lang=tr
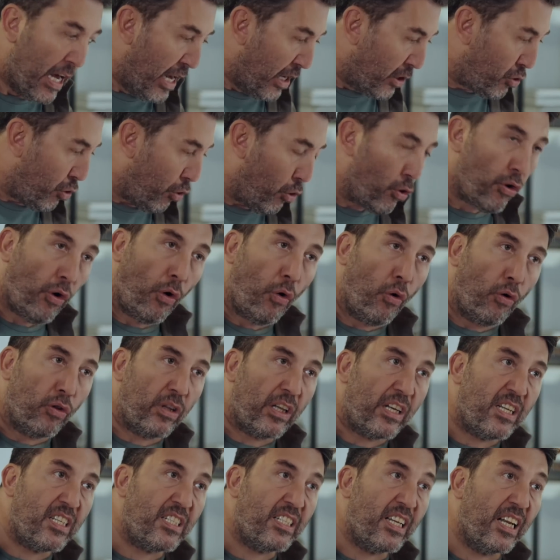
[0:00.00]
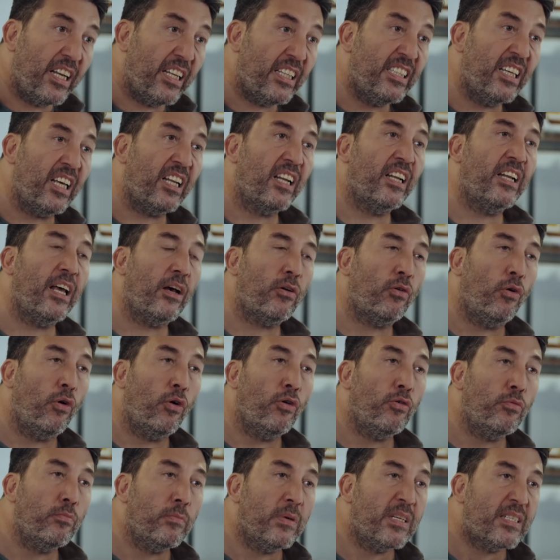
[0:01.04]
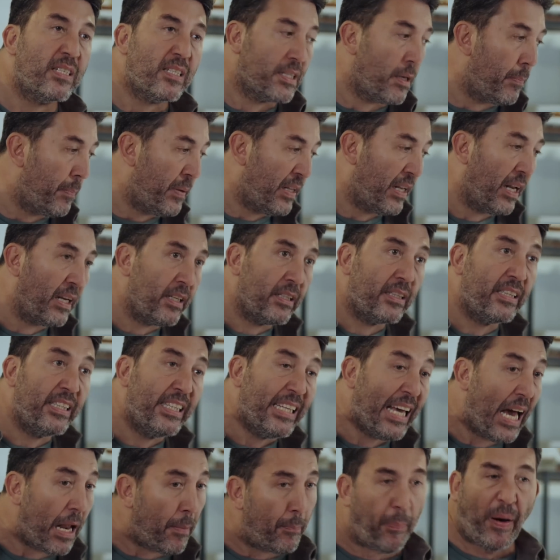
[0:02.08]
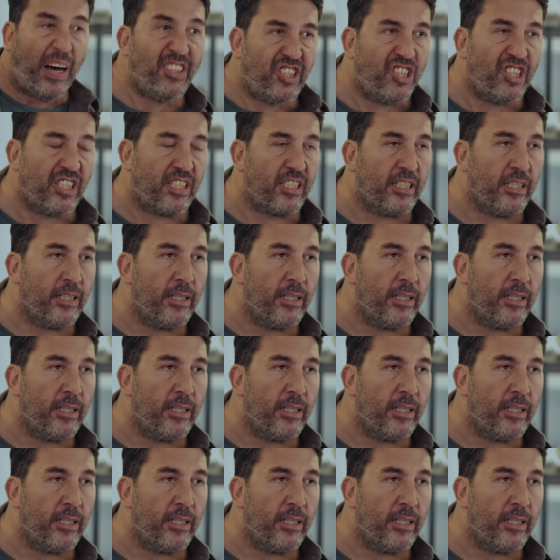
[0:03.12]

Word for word: Sonra oğlanı senin yanına koyması da planın diğer parçası.